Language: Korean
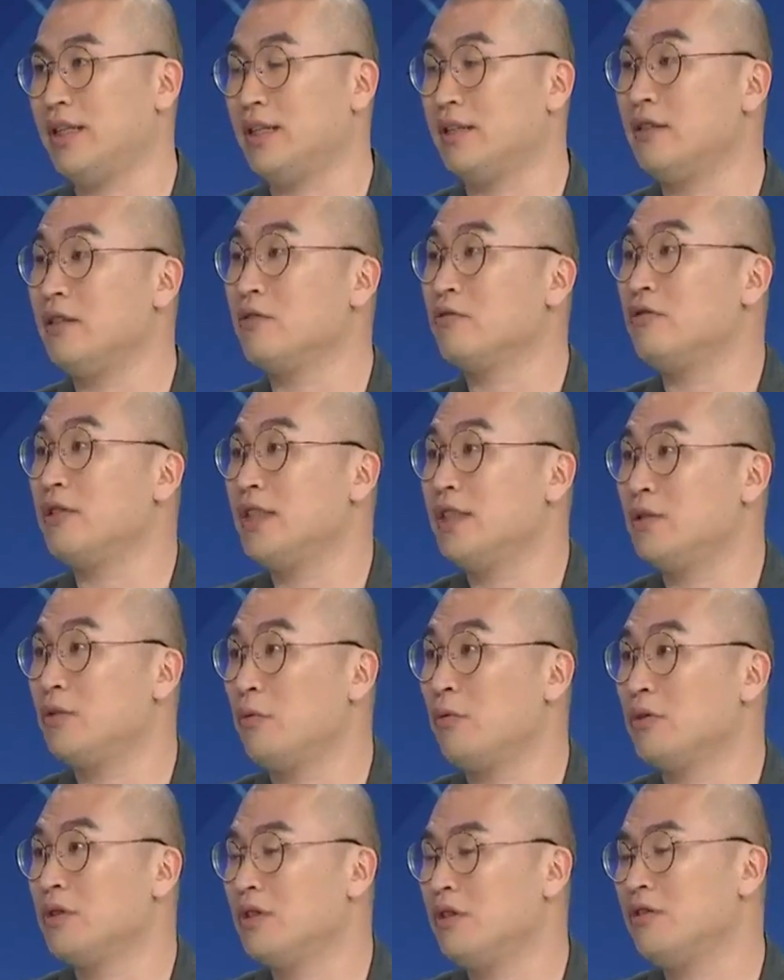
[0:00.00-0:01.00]
의령 출신
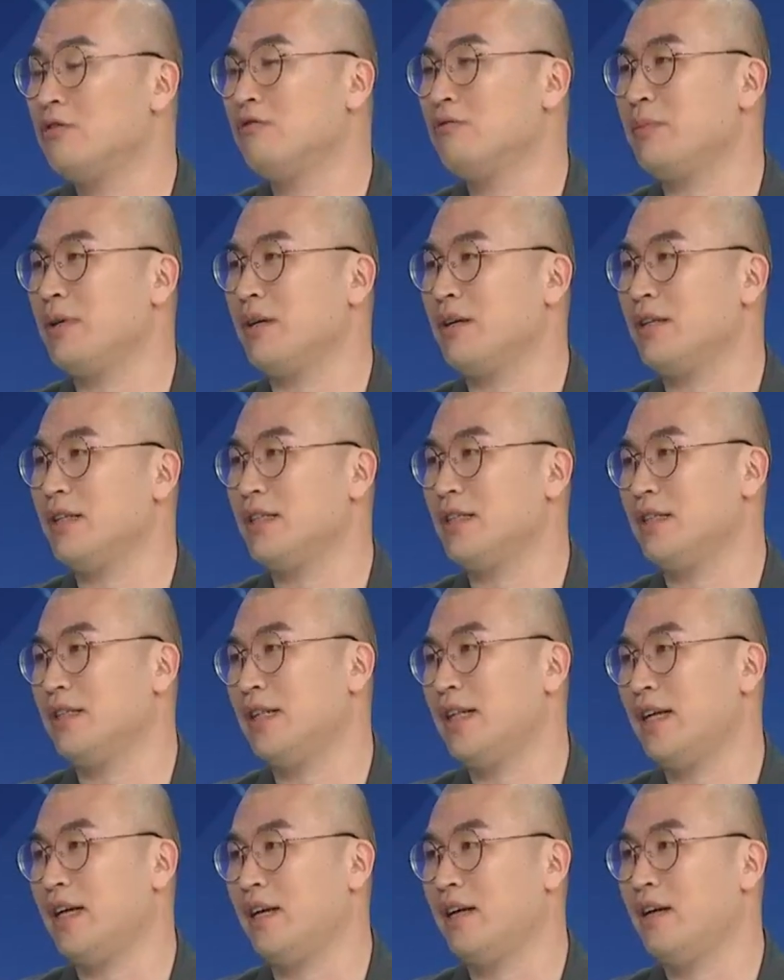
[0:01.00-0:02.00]
송철수
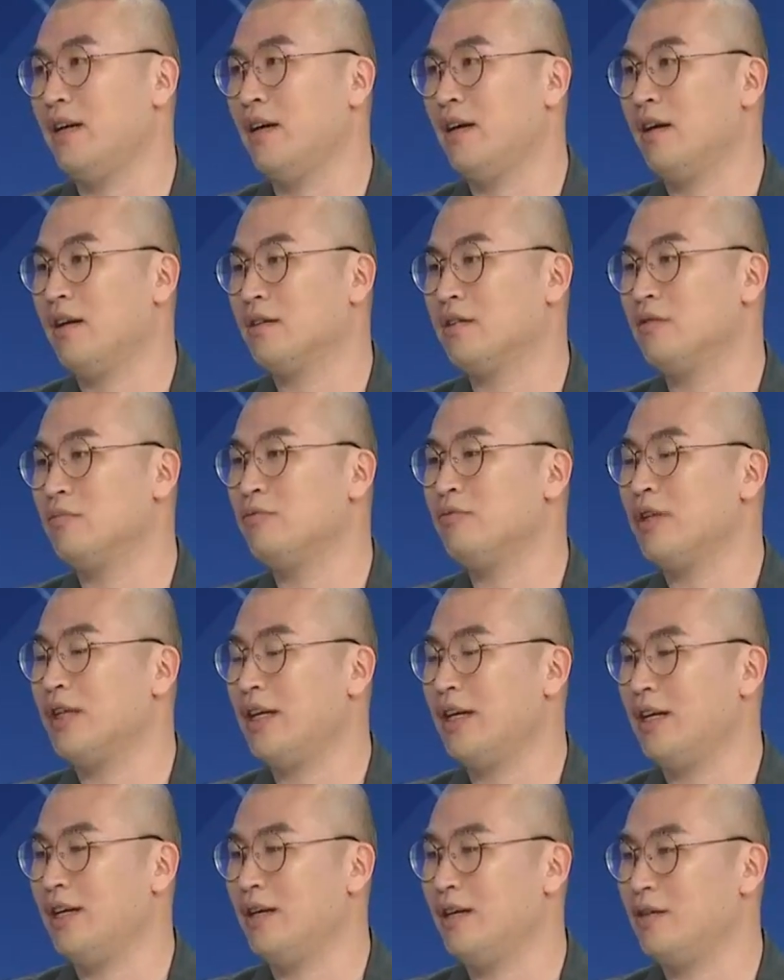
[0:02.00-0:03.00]
명인이신데 네.
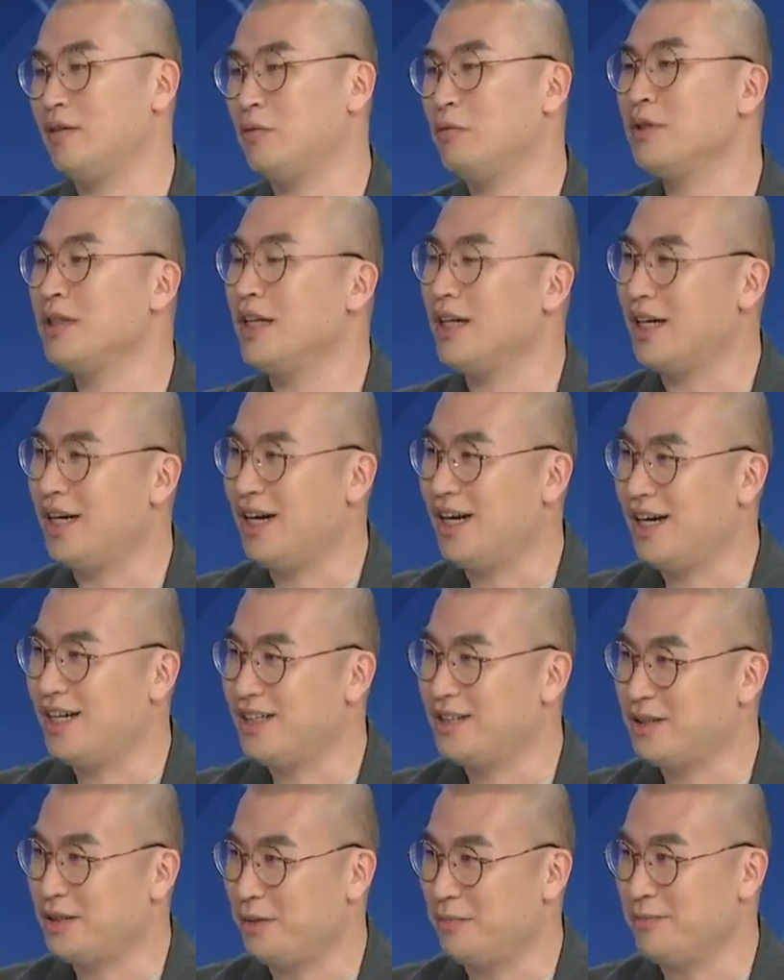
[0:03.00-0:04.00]
그분의 손자가
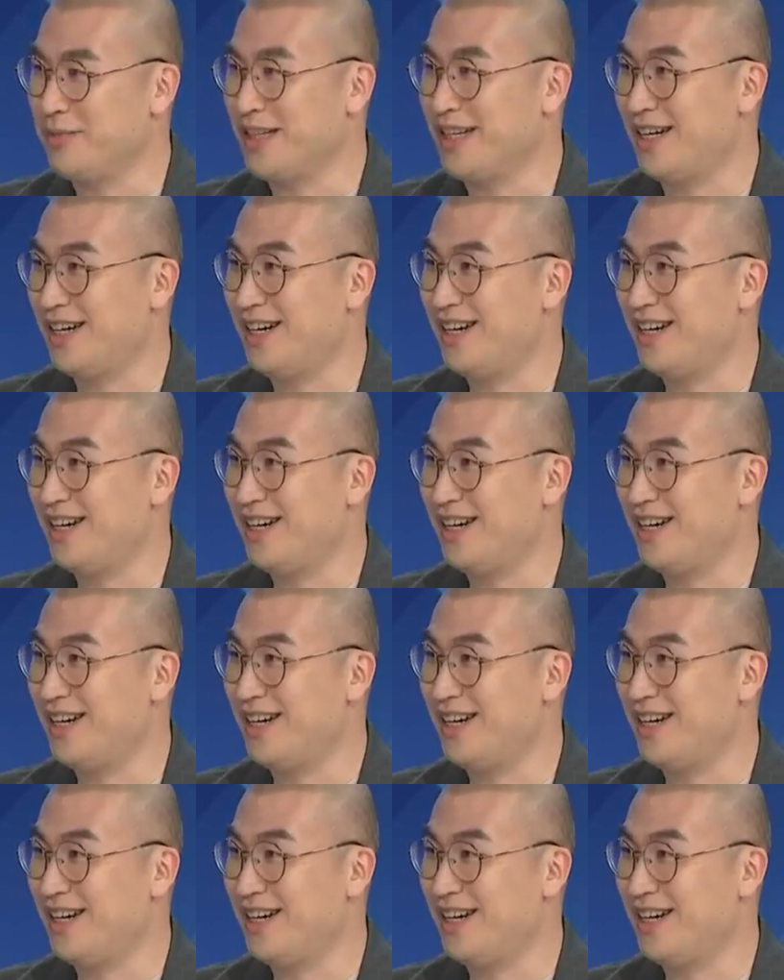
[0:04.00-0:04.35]
저입니다.